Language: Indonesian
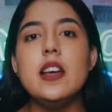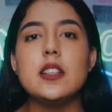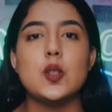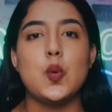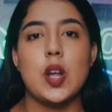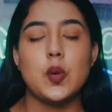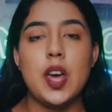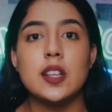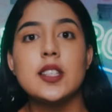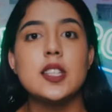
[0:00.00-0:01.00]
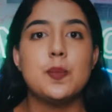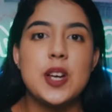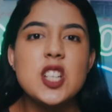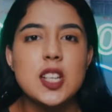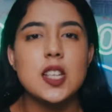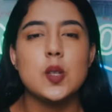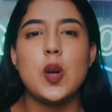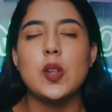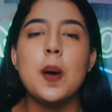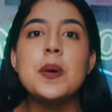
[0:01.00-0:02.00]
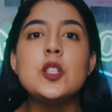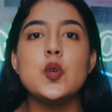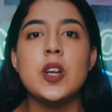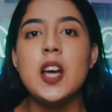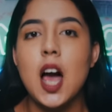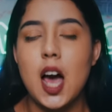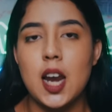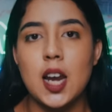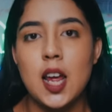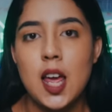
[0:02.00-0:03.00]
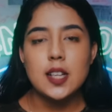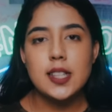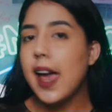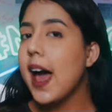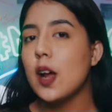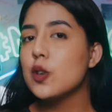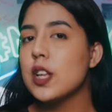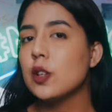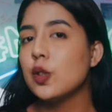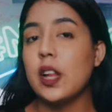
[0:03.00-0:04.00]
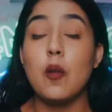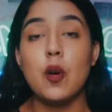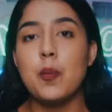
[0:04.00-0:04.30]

sesuatu yang suspicious, sesuatu yang mencurigakan. Saya harus langsung telepon